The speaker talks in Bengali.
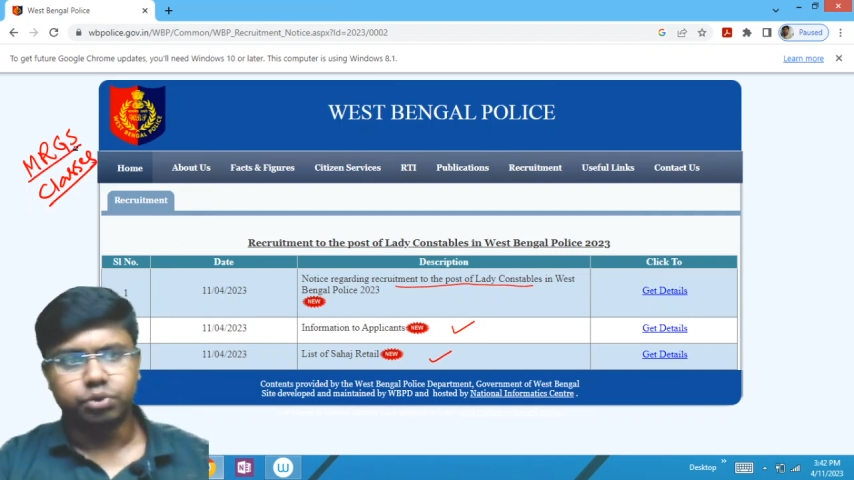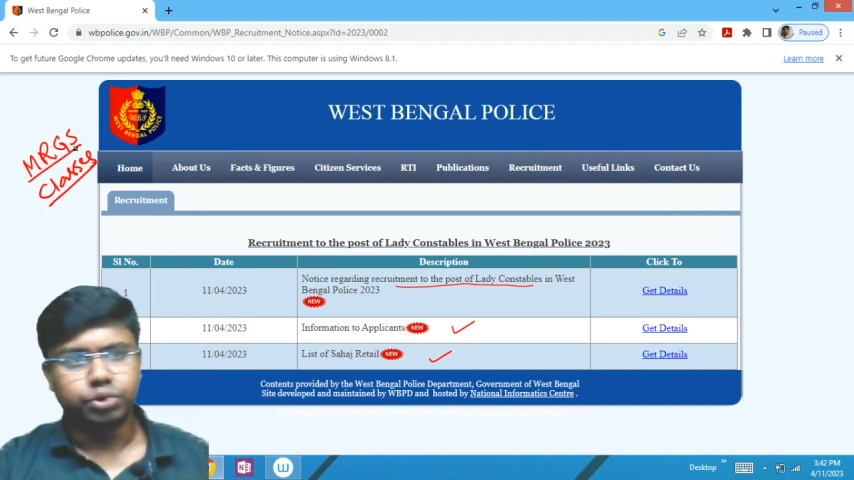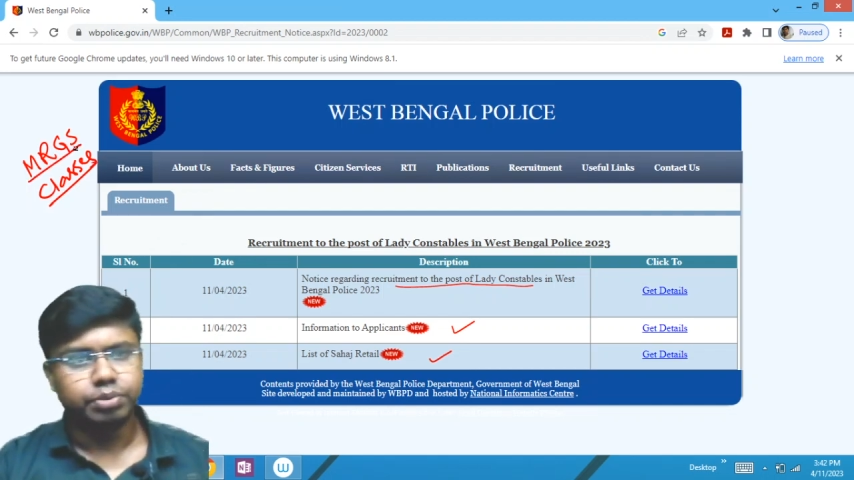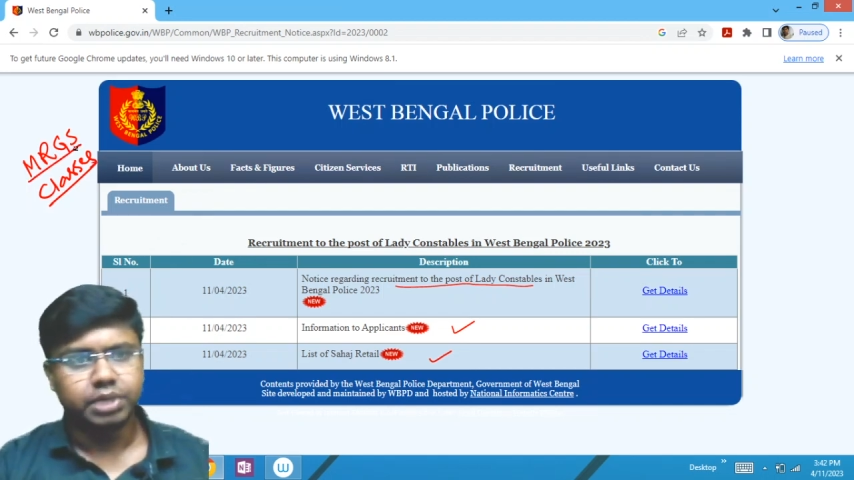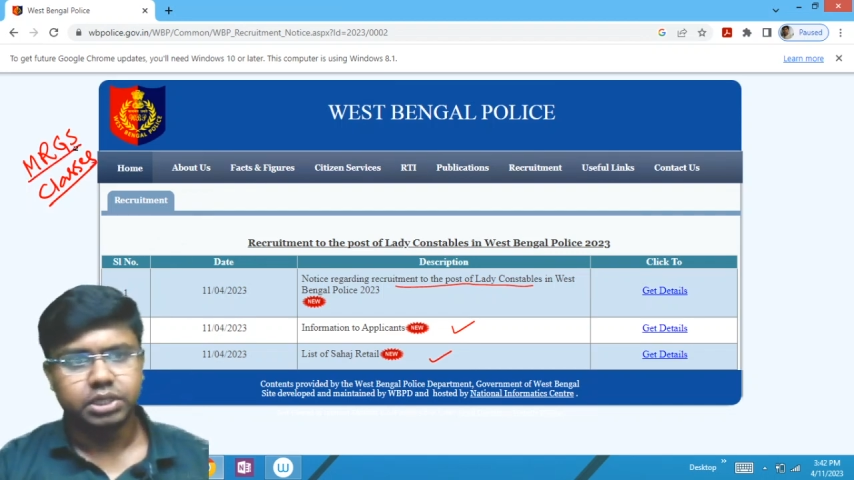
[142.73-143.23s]

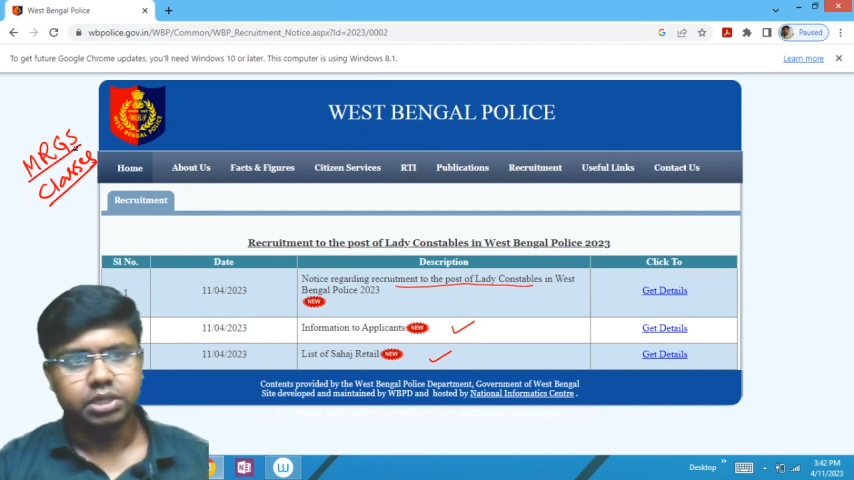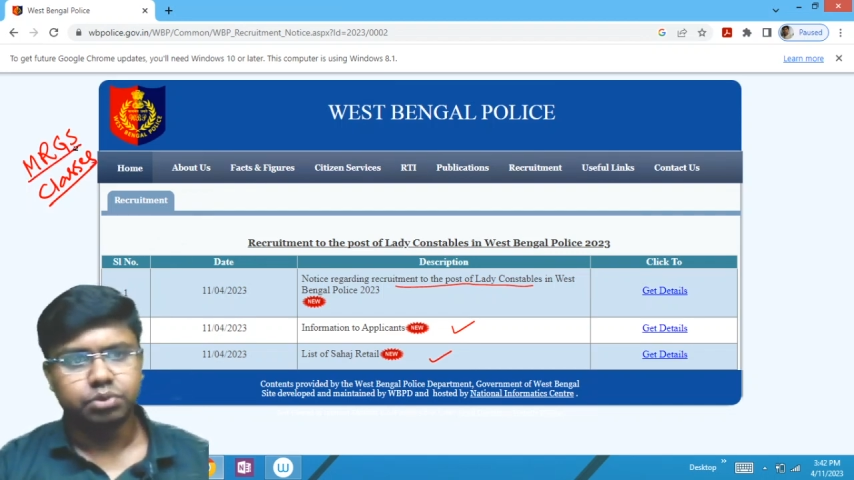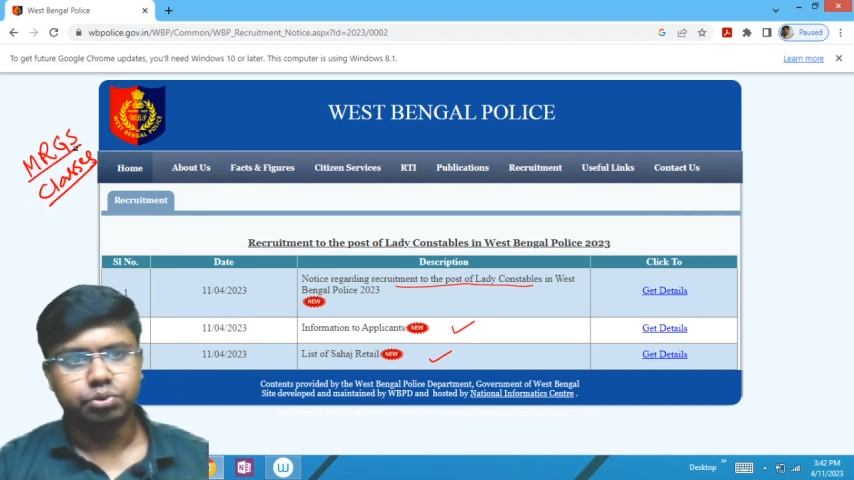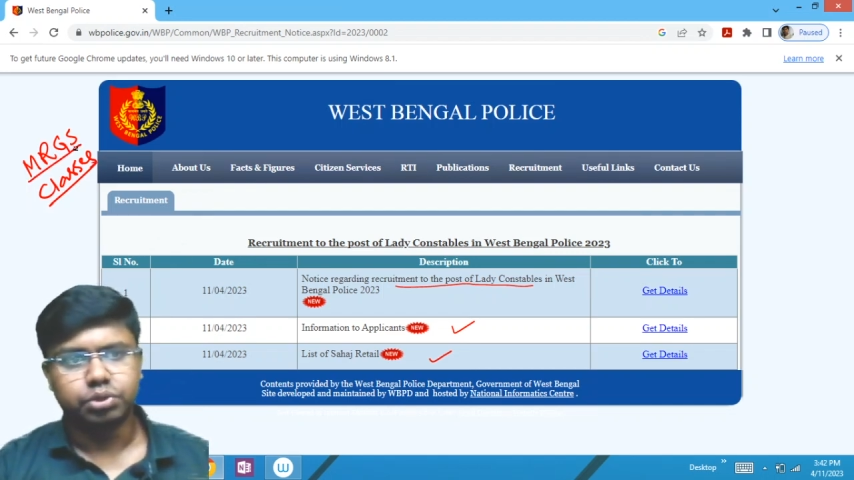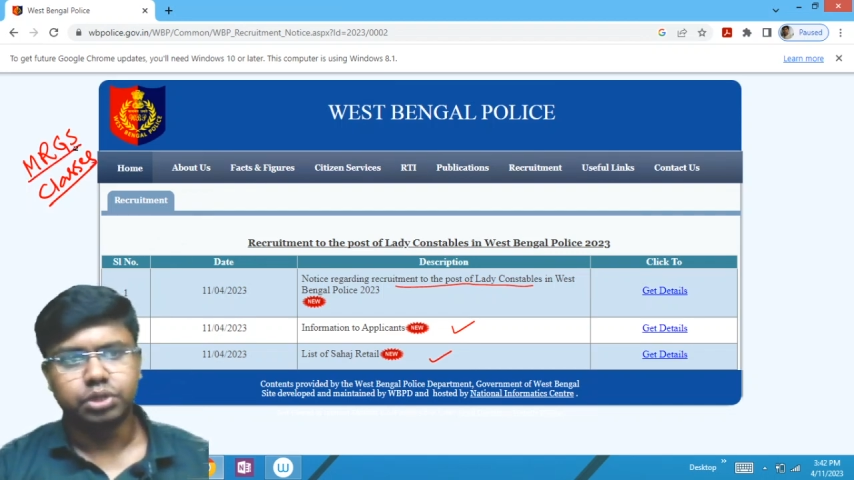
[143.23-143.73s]

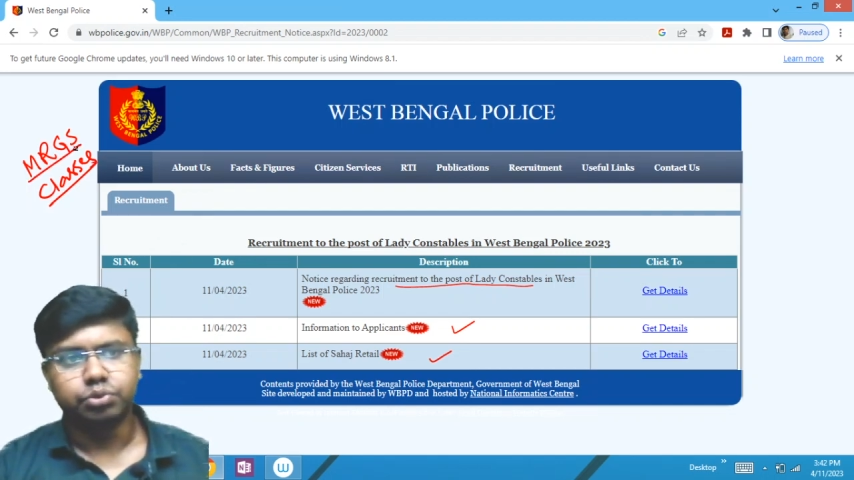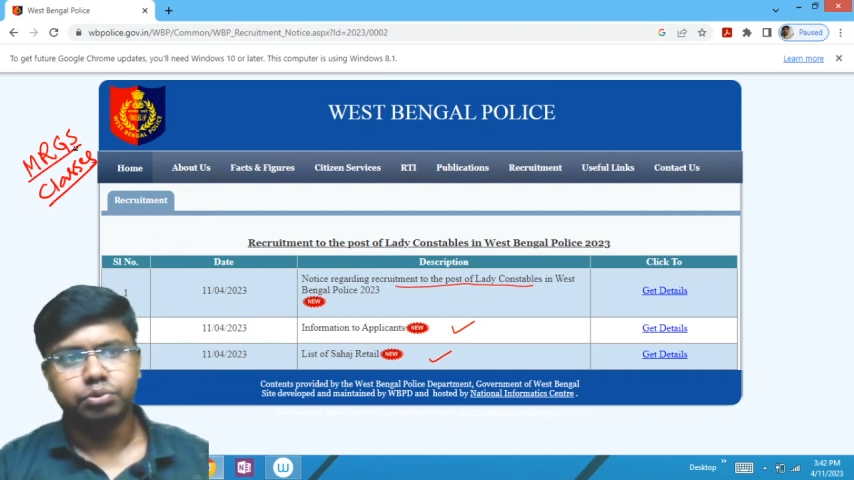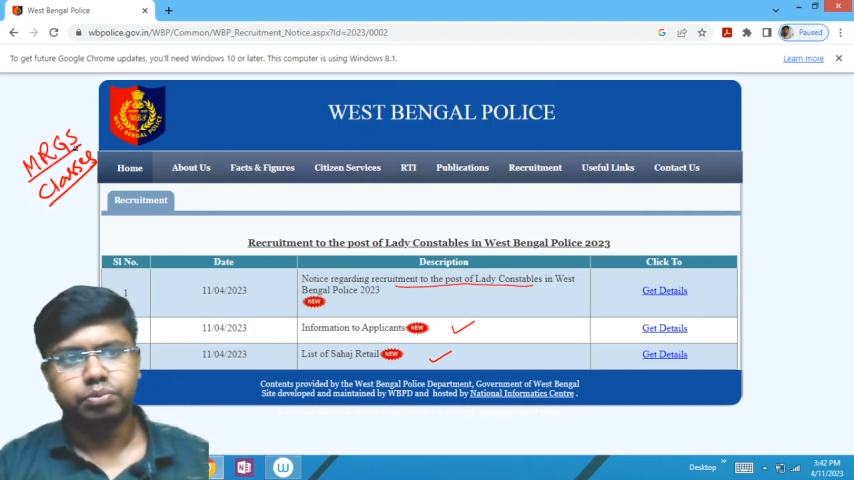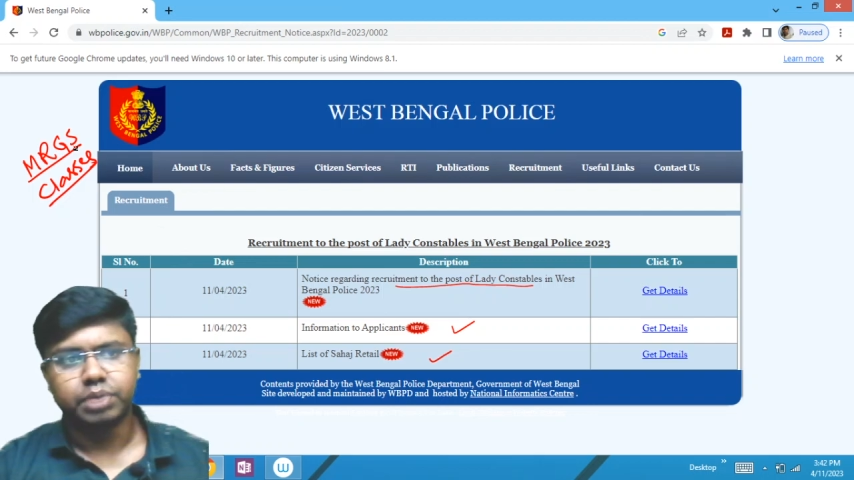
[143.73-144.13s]
নোটিফিকেশানগুলো কিন্তু